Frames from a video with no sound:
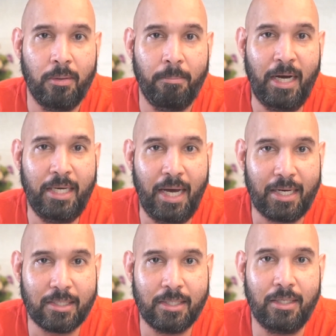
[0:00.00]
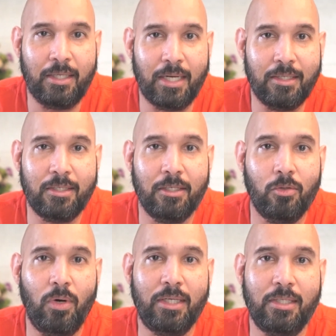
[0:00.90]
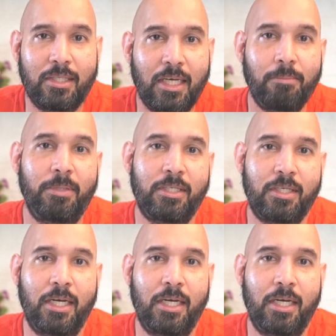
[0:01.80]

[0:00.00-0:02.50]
bagi Arsenal dari situasi set piece.